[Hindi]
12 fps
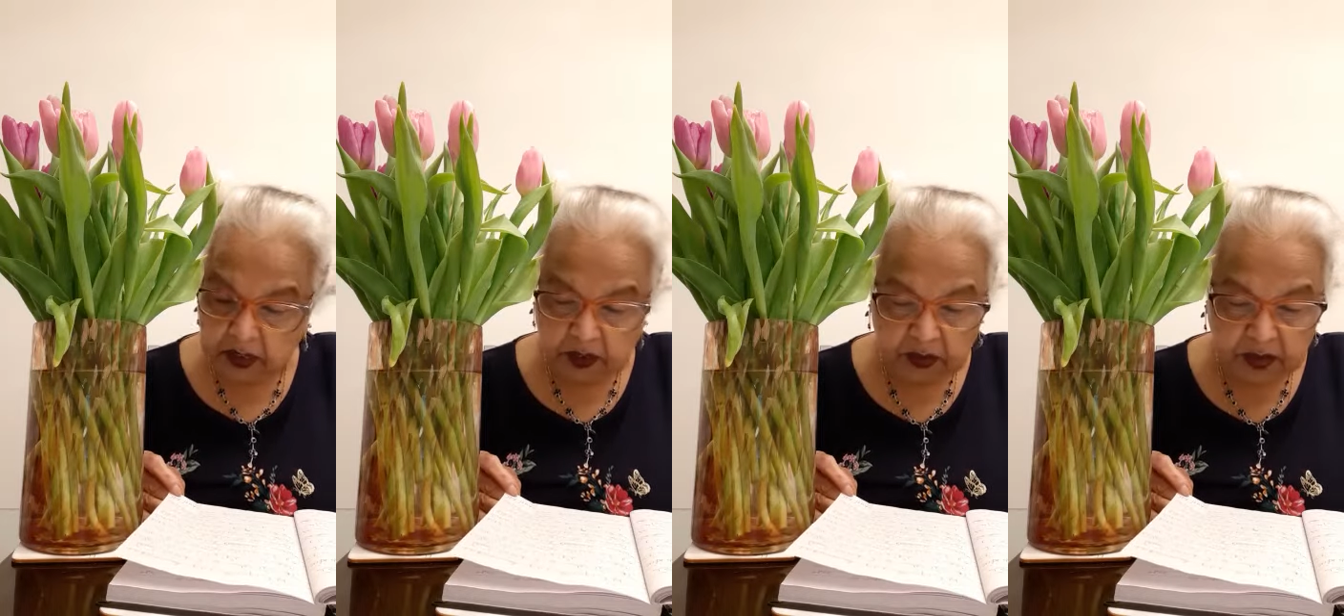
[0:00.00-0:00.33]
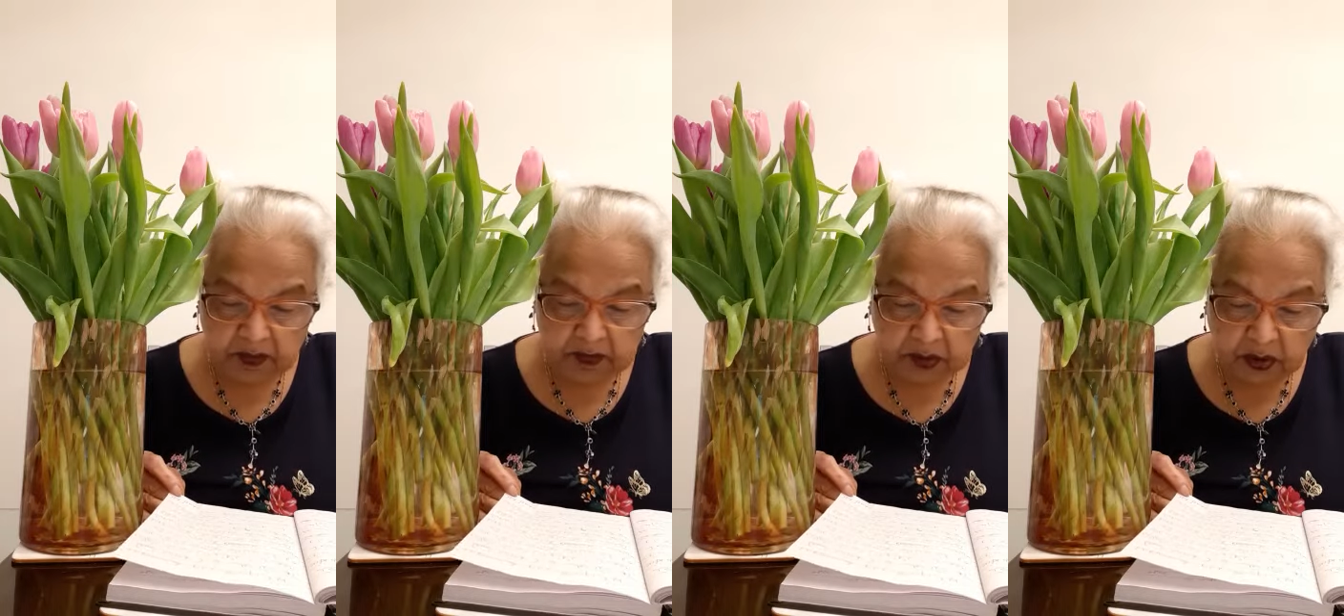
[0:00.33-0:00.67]
क्योंकि
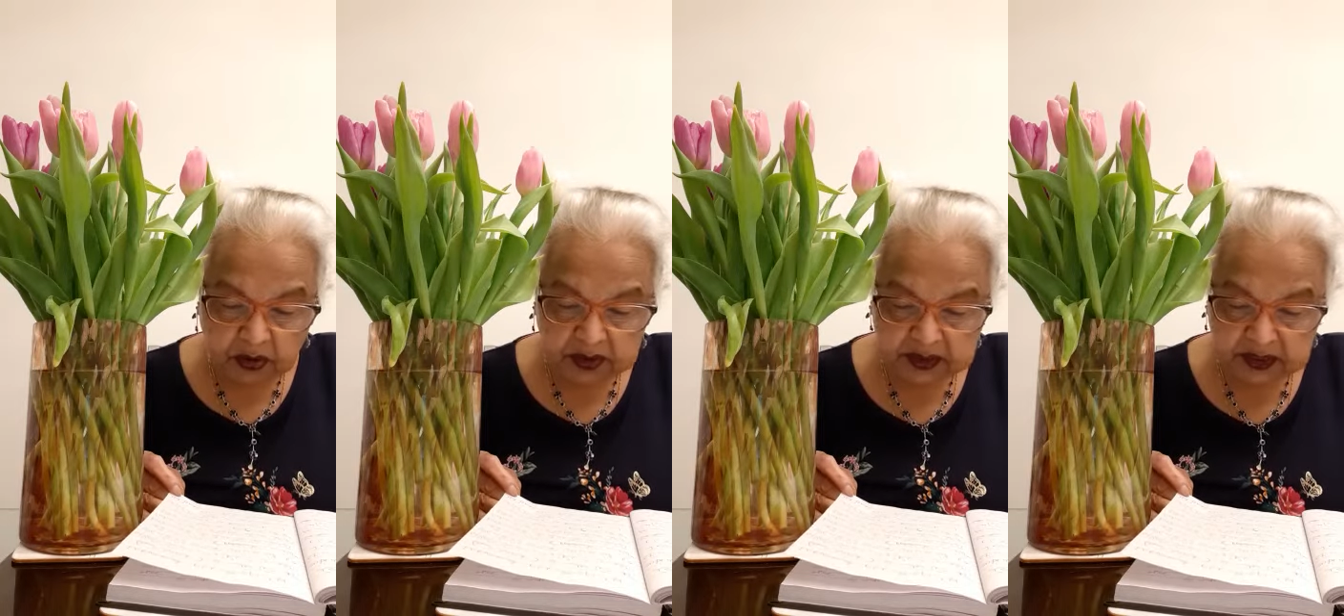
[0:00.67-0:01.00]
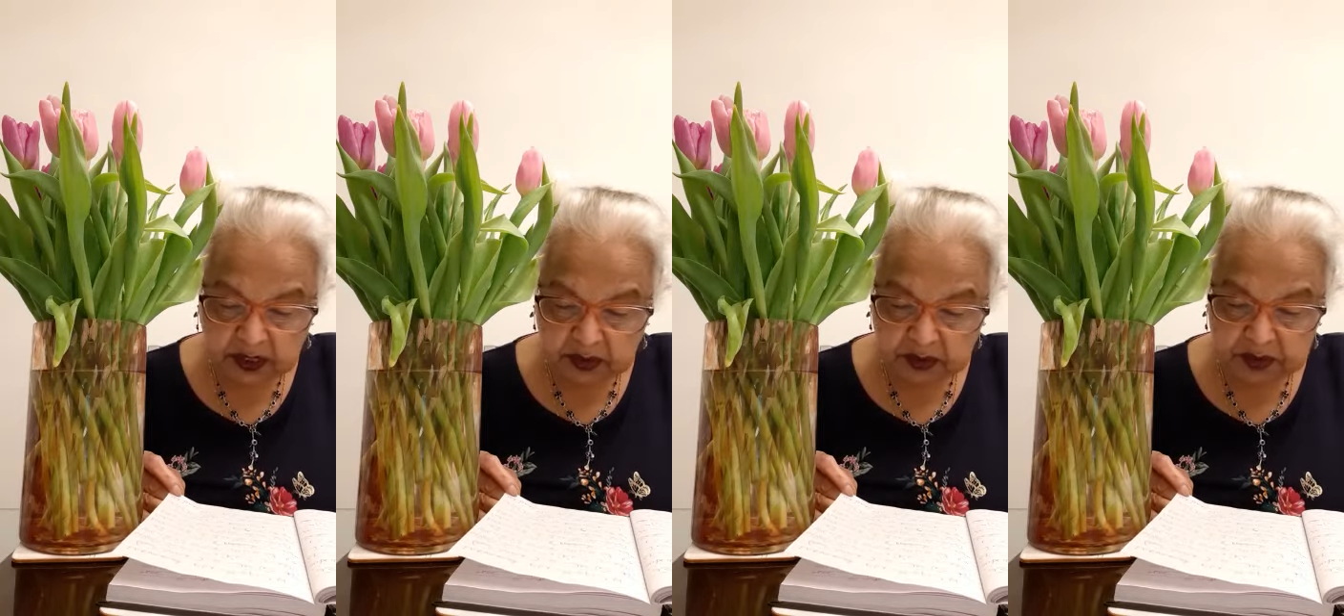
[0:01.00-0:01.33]
वो
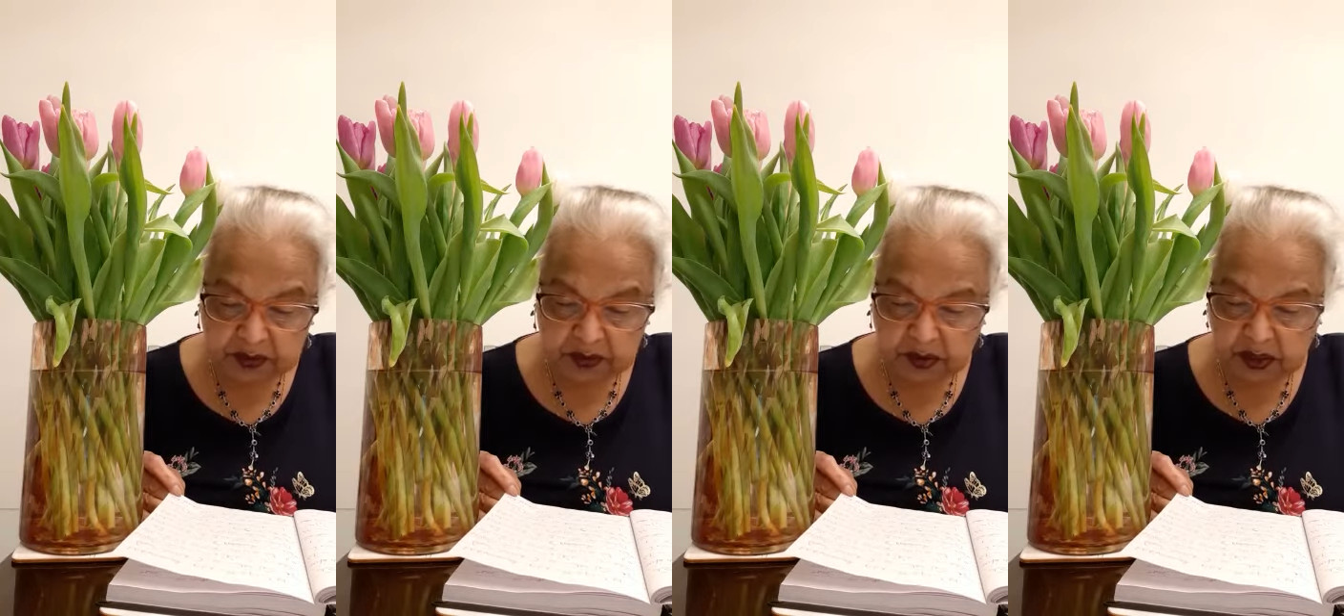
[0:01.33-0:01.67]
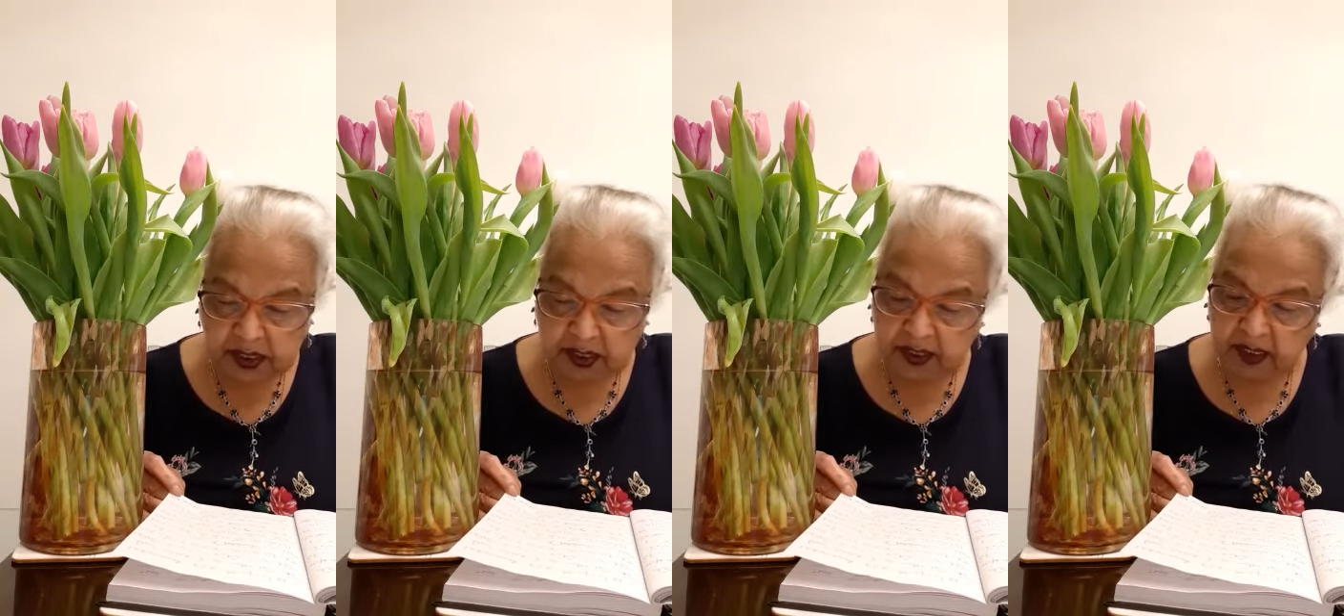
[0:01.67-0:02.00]
हौसिया को
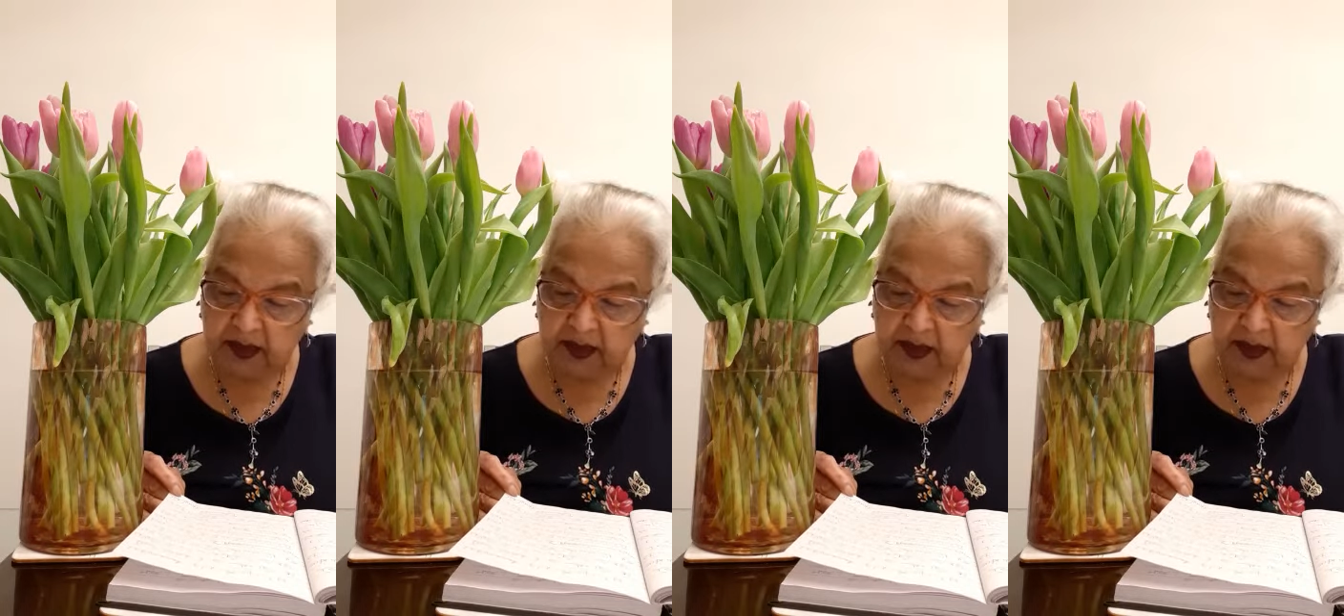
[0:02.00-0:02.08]
छोड़कर